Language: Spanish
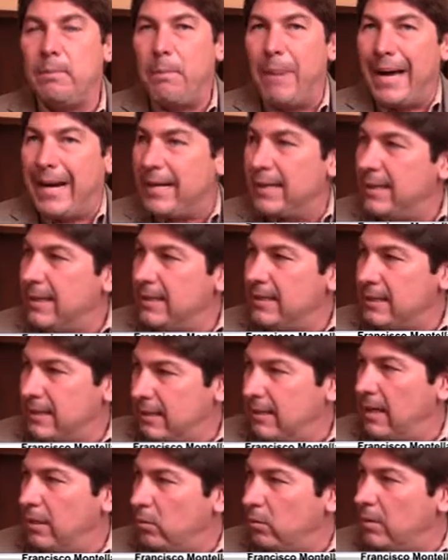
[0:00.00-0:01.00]

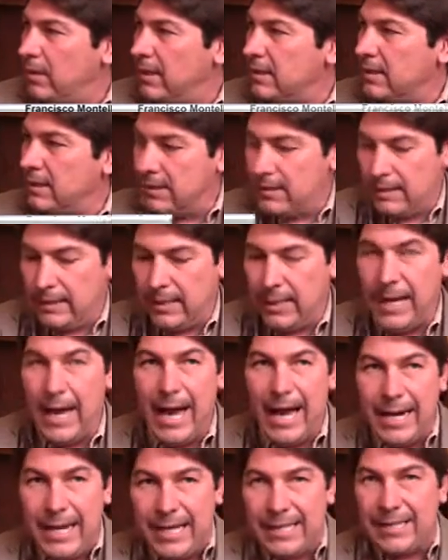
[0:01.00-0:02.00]
partes, algunas este,
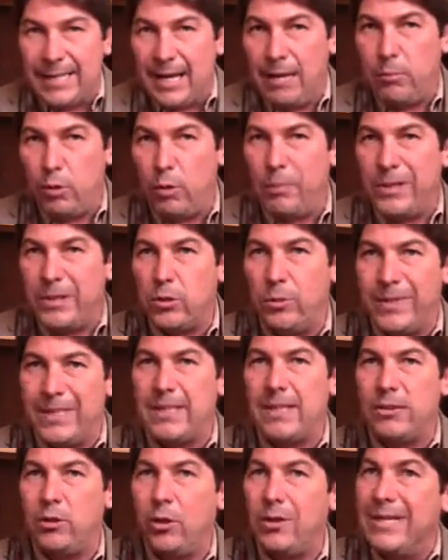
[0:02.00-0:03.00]
áreas de la propia
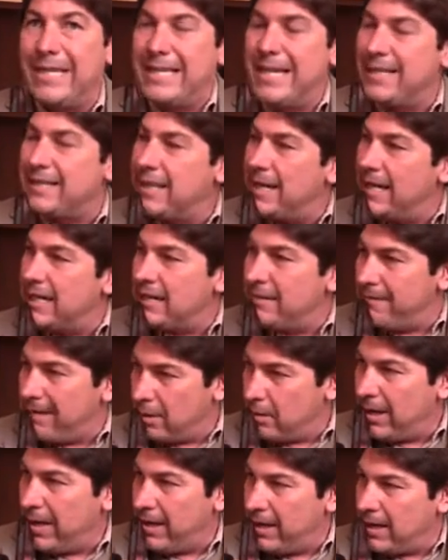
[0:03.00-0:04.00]
subestación, ya se las
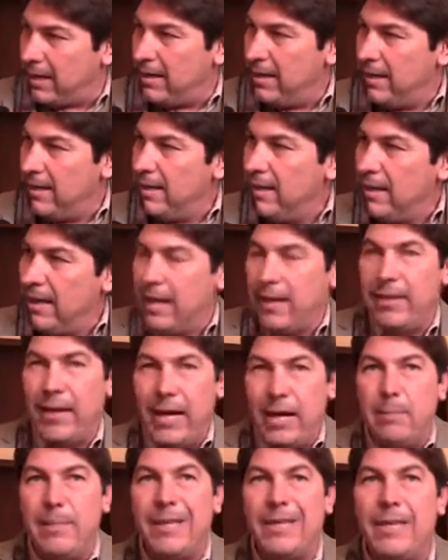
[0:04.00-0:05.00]
llevaron a dar, a
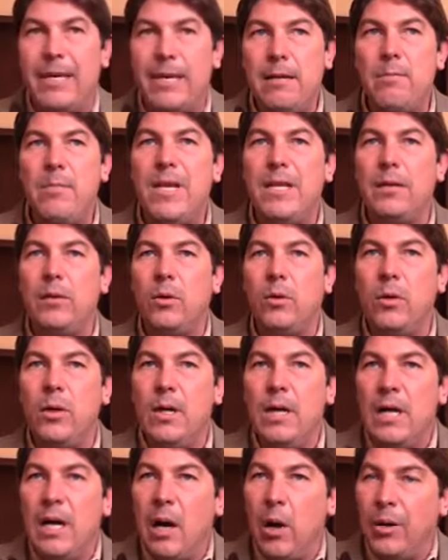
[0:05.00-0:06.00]
dar el mantenimiento.
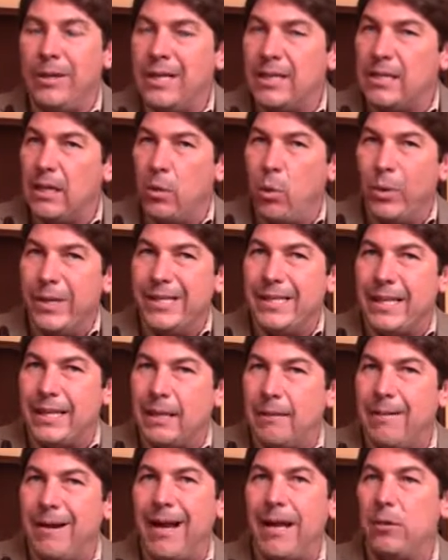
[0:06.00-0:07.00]
Ahorita se encuentra
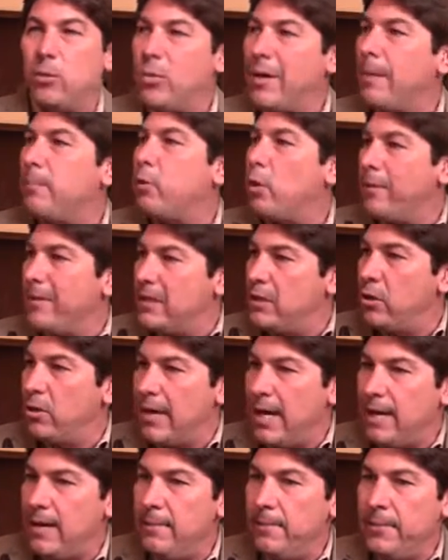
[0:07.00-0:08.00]
trabajando una
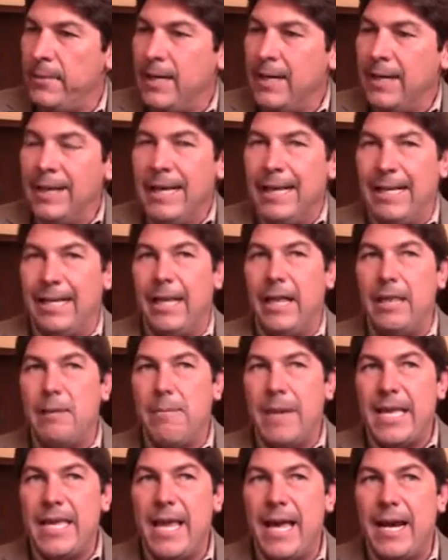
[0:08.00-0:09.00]
provisional. El día de
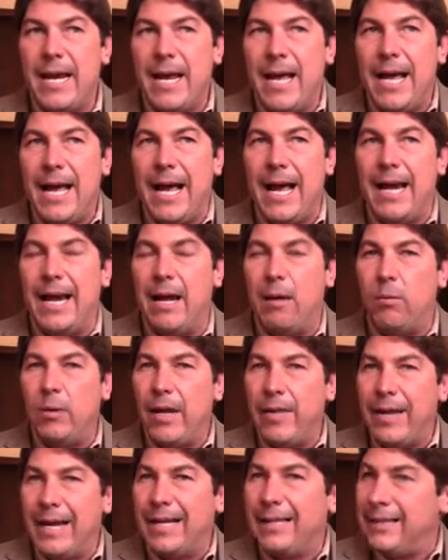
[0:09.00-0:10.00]
mañana, a la
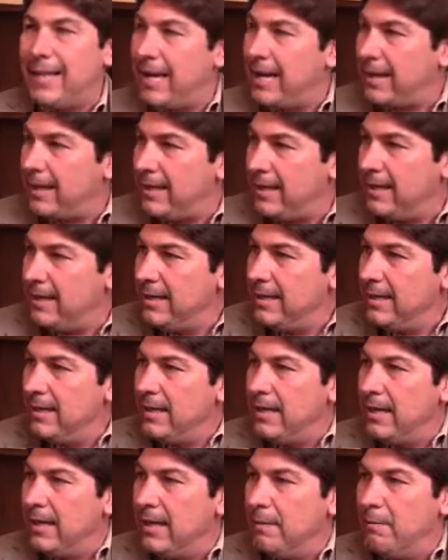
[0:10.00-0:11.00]
una de la tarde,
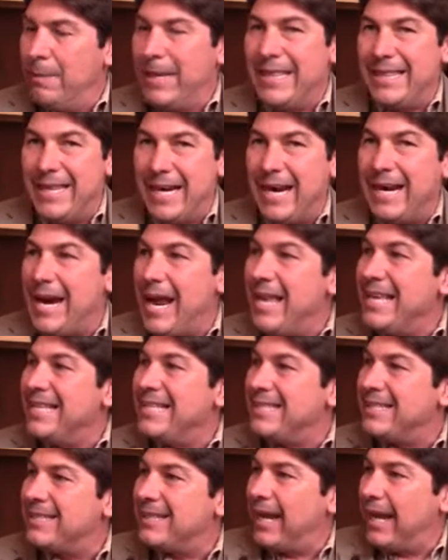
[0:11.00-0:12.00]
eh, vendrán a
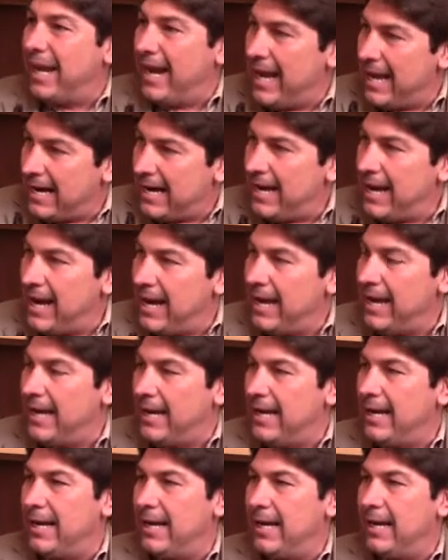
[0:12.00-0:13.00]
instalar
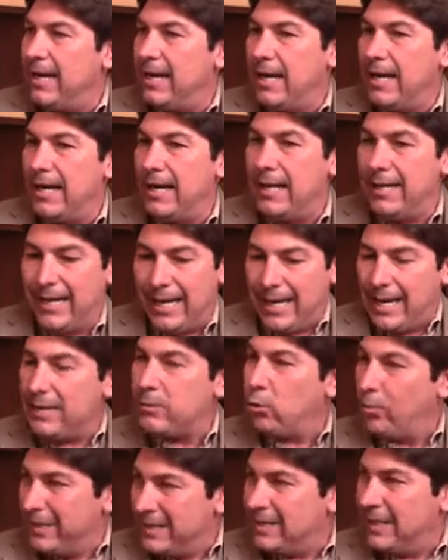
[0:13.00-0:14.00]
la, ya la
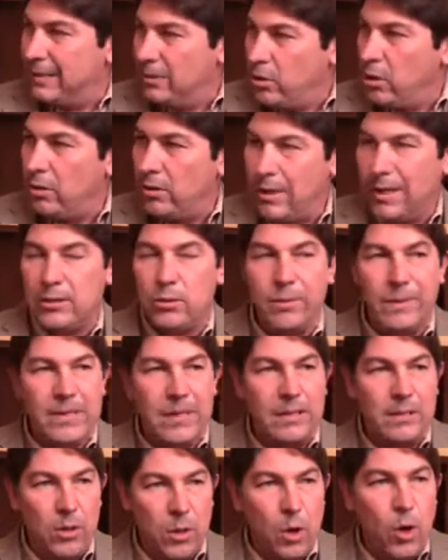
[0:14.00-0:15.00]

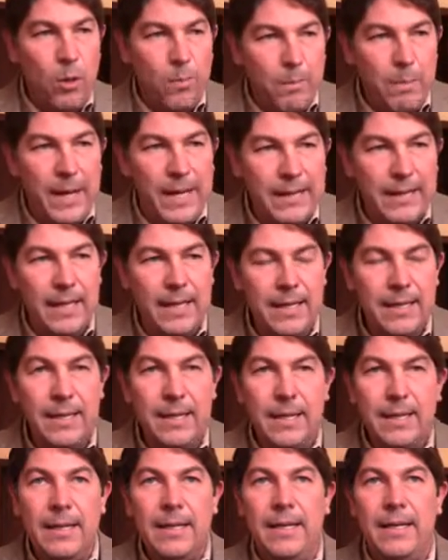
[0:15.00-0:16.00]
subestación, completa
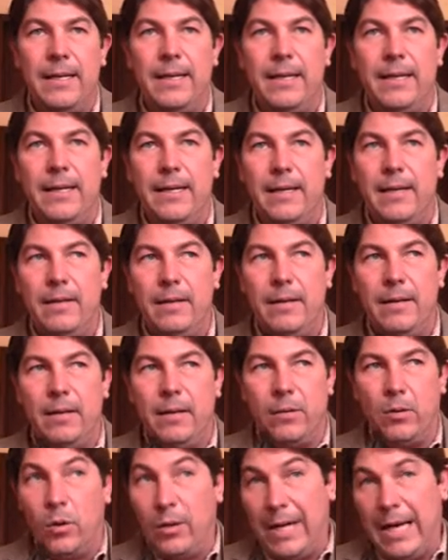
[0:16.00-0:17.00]

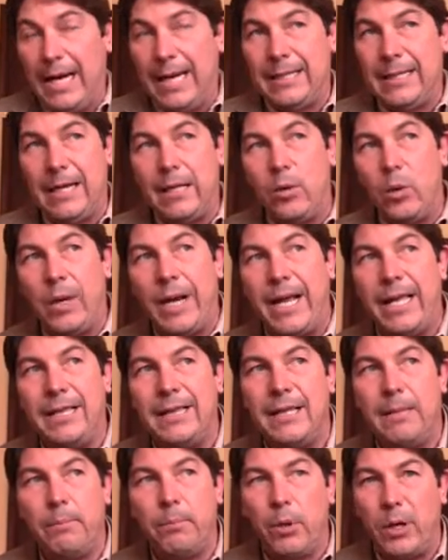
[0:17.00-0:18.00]
eh, eh, con carácter de
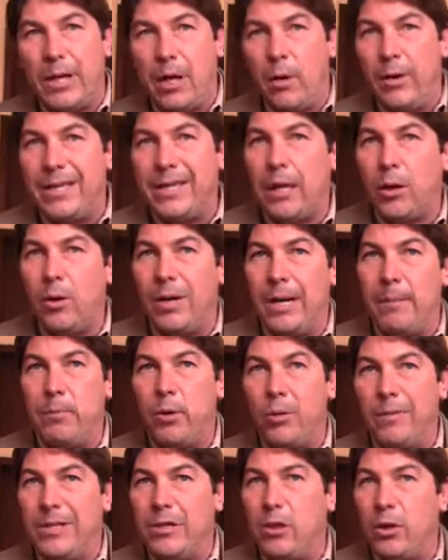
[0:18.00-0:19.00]
urgente, porque ahorita con la
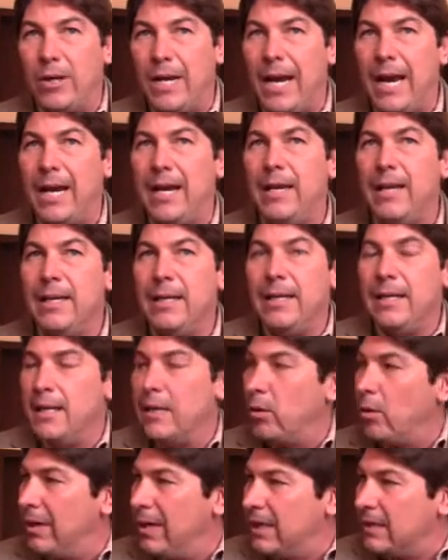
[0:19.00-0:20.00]
provisional
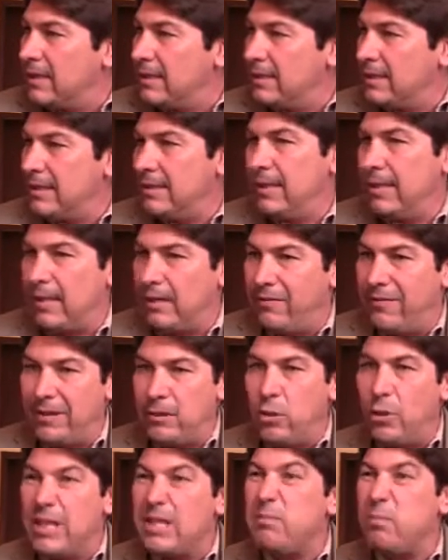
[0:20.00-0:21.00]
y con las este,
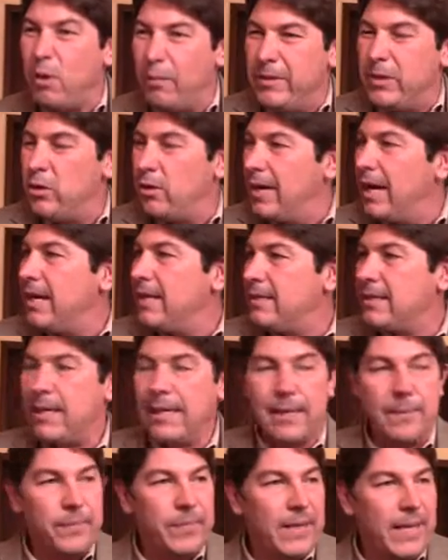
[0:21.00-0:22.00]
refacciones provisionales
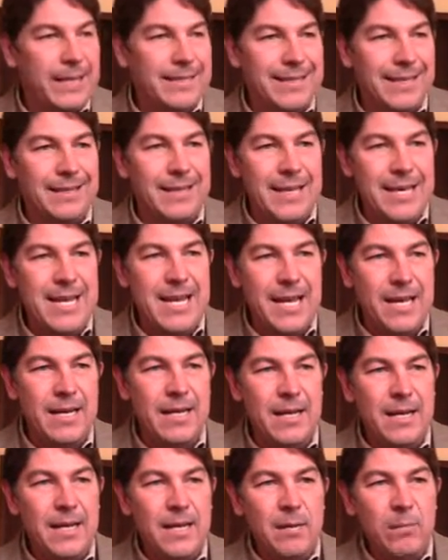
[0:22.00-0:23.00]
que, se
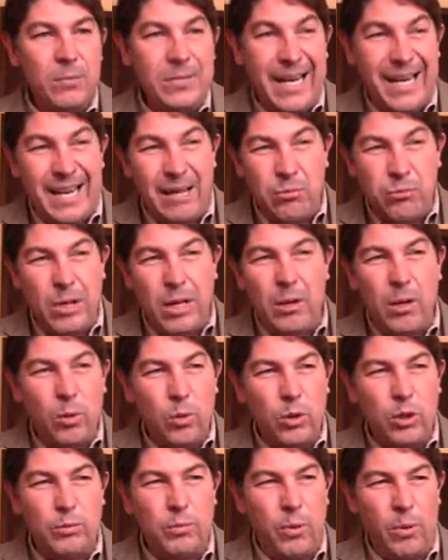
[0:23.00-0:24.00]
tenían, se pues, ha causado
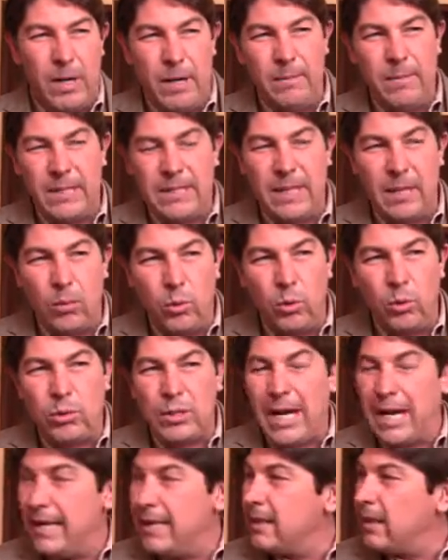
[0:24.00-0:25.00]
algunos problemas de
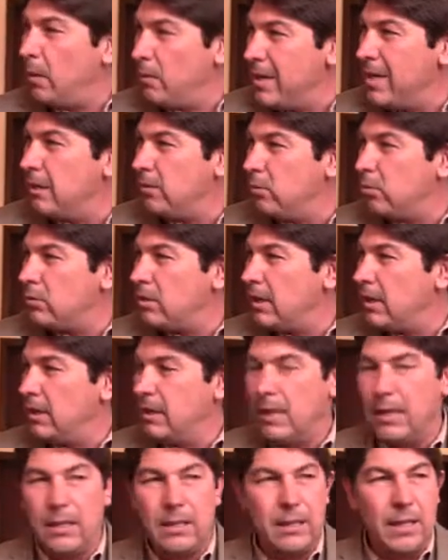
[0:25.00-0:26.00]
algunos calentamientos de,
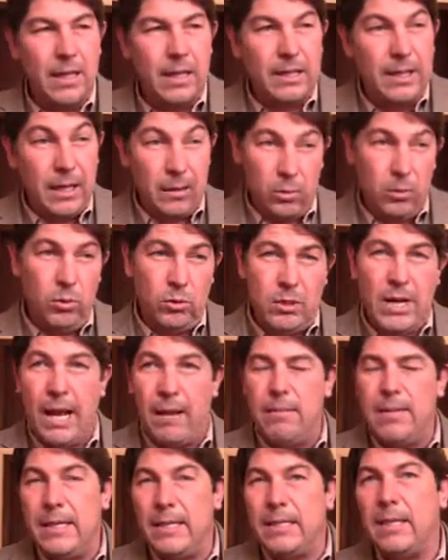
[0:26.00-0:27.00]
algunos
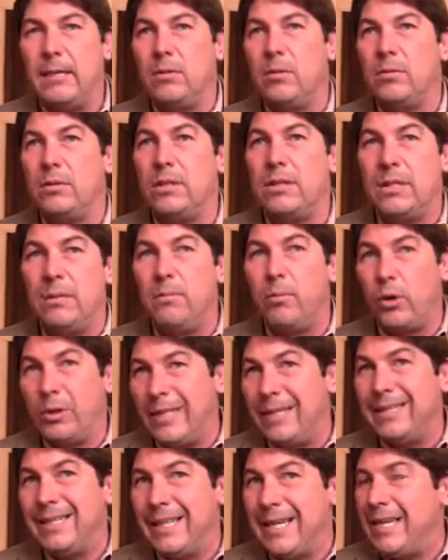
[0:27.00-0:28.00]
cables, entonces es
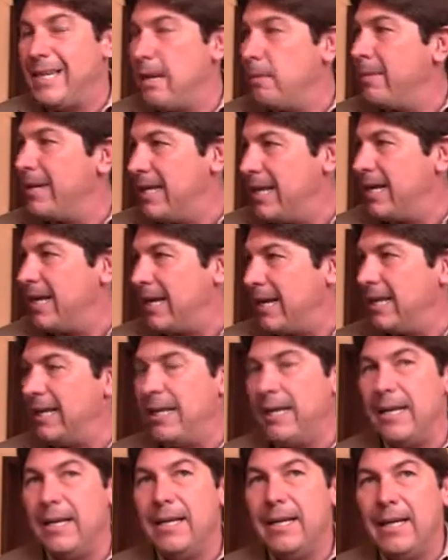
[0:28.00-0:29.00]
importante que ya mañana
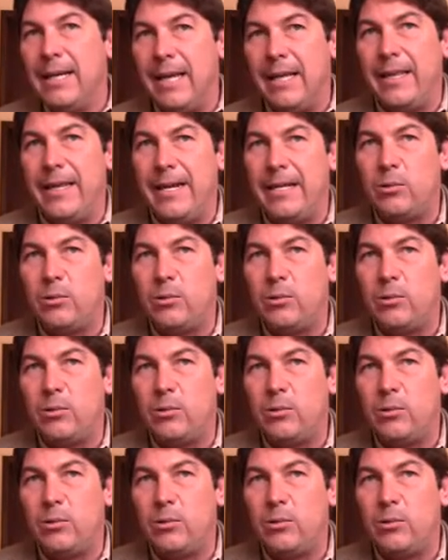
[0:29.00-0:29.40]
quede, quede